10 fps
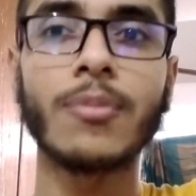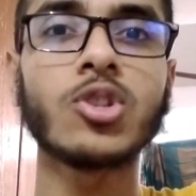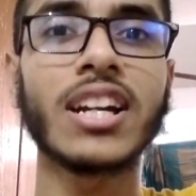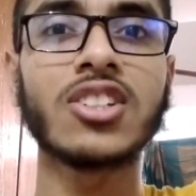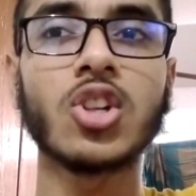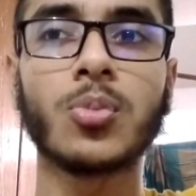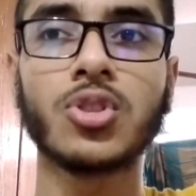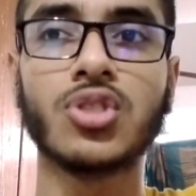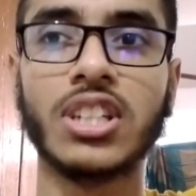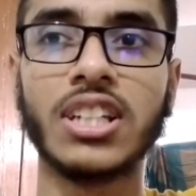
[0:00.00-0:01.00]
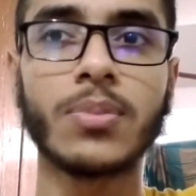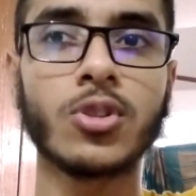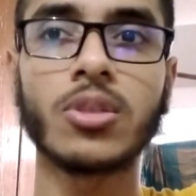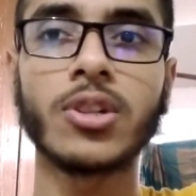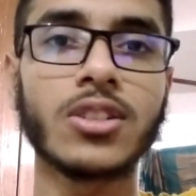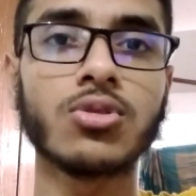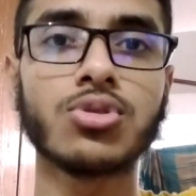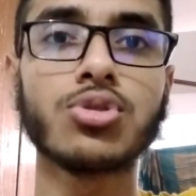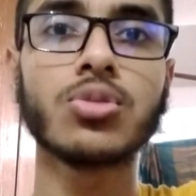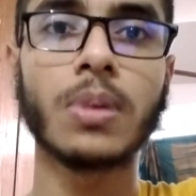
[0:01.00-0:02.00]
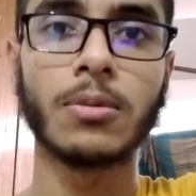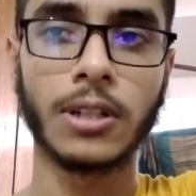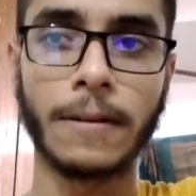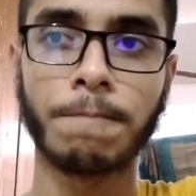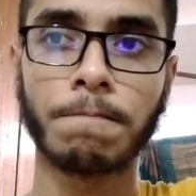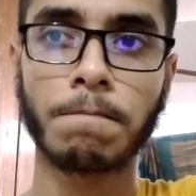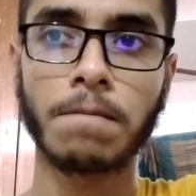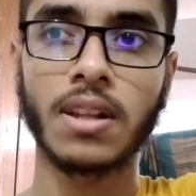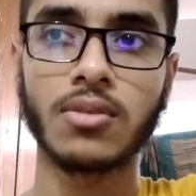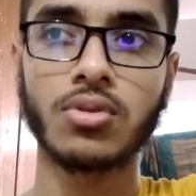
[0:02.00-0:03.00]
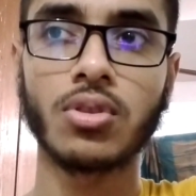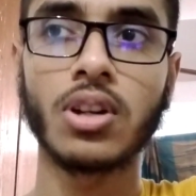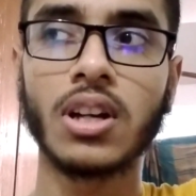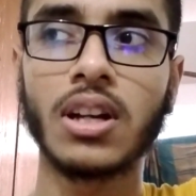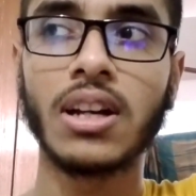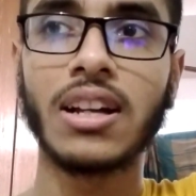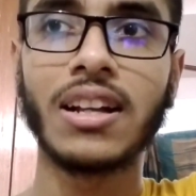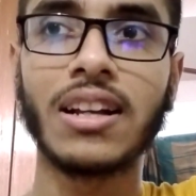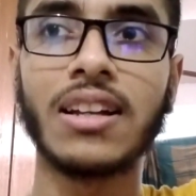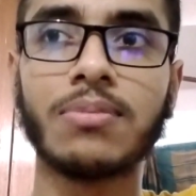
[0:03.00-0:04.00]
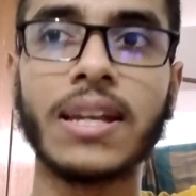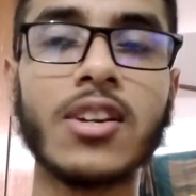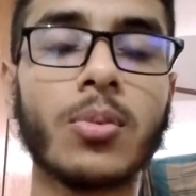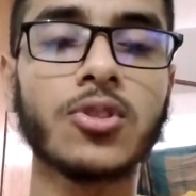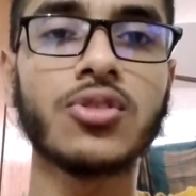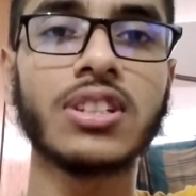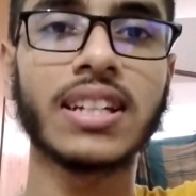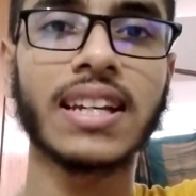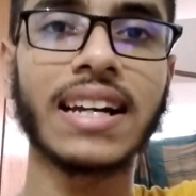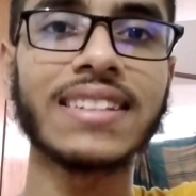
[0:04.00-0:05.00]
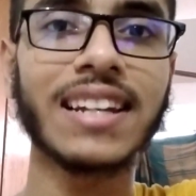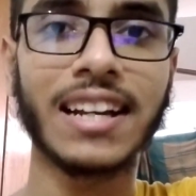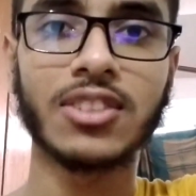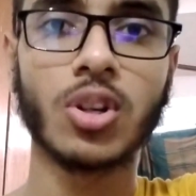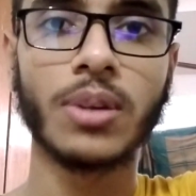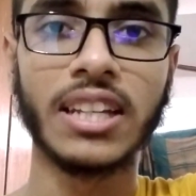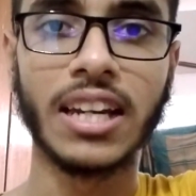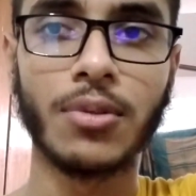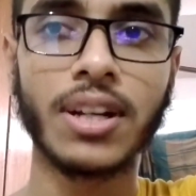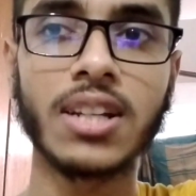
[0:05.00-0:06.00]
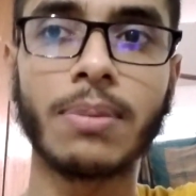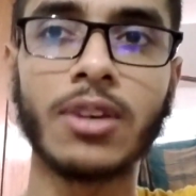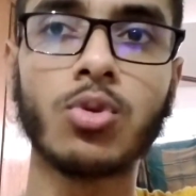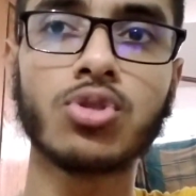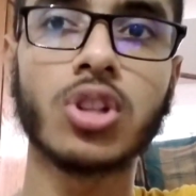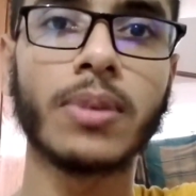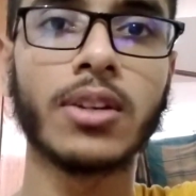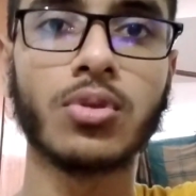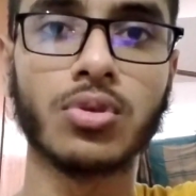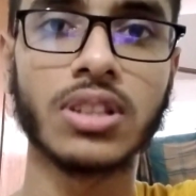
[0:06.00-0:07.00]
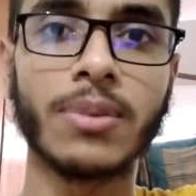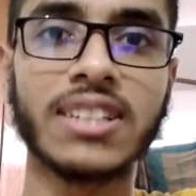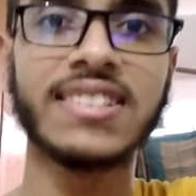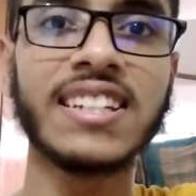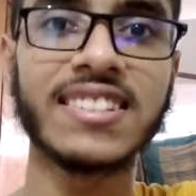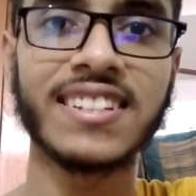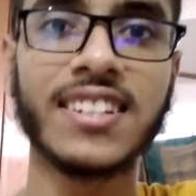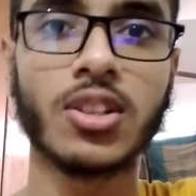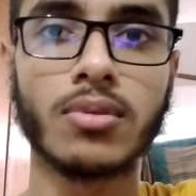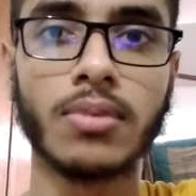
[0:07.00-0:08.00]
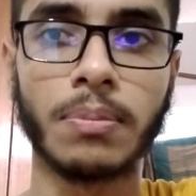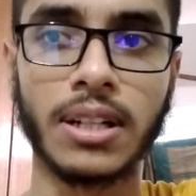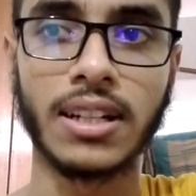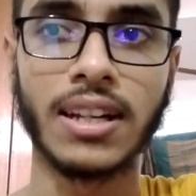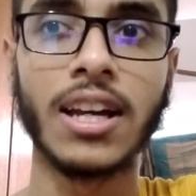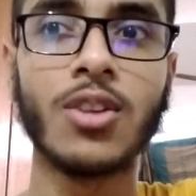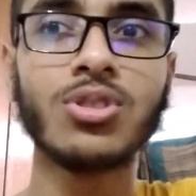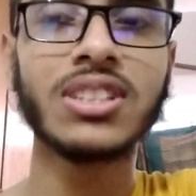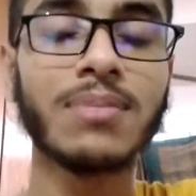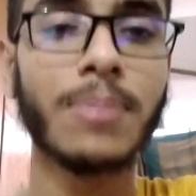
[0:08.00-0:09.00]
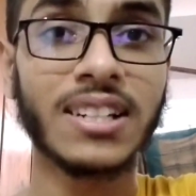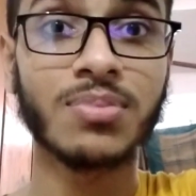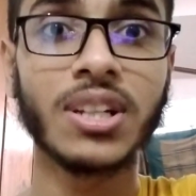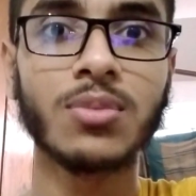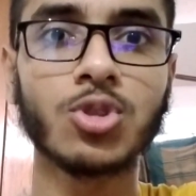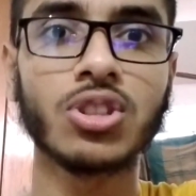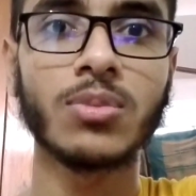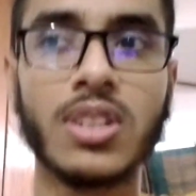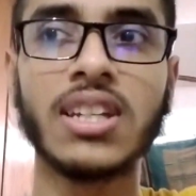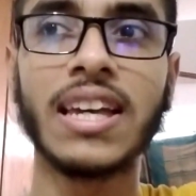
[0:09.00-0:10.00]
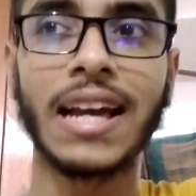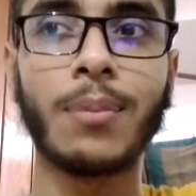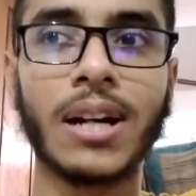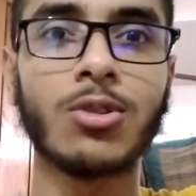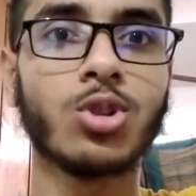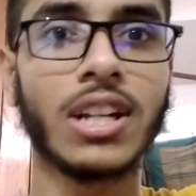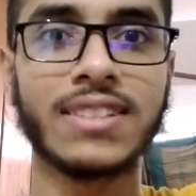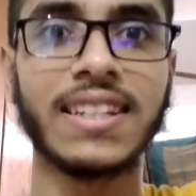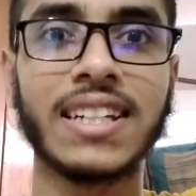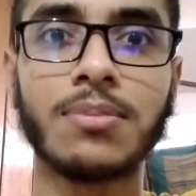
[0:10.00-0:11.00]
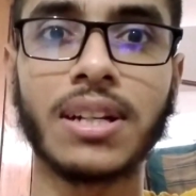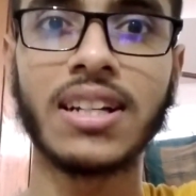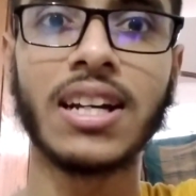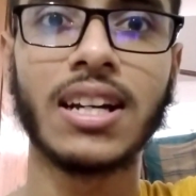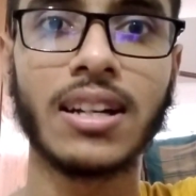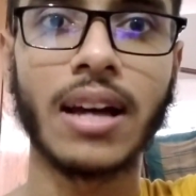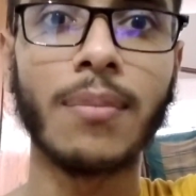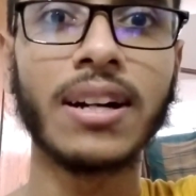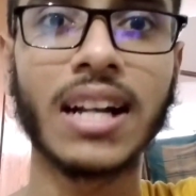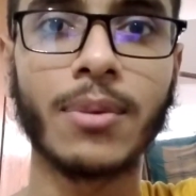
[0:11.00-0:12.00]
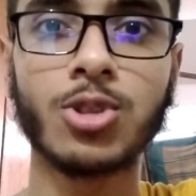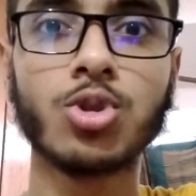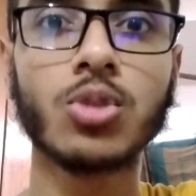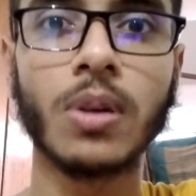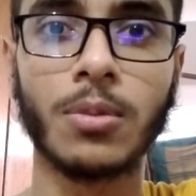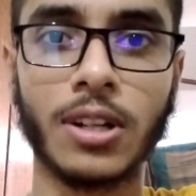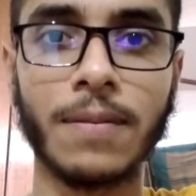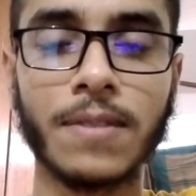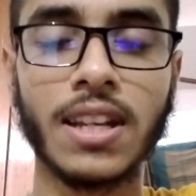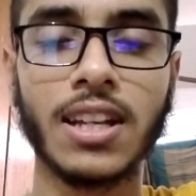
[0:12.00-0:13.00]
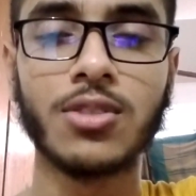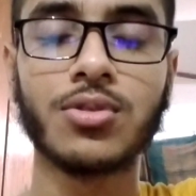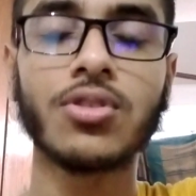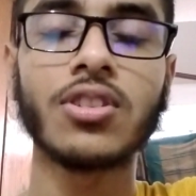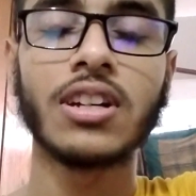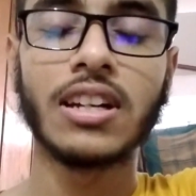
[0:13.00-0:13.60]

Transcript: আমার তো একটাই অপরচুনিটি এরপর তো আমি আর কোনো সুযোগ পাবো না সো এই অপরচুনিটিটাকে কাজে লাগাতে হবে ইনিহাও রাইট বাই হুকস আর বাই ক্রুকস আমাকে সিরিয়াসলি নিতে হবে ব্যাপারটা ওই যে ব্যাটসম্যানের মতো আমি একবার আউট হইলে আর সেকেন্ডবার আবার নামার সুযোগ পাবো না সো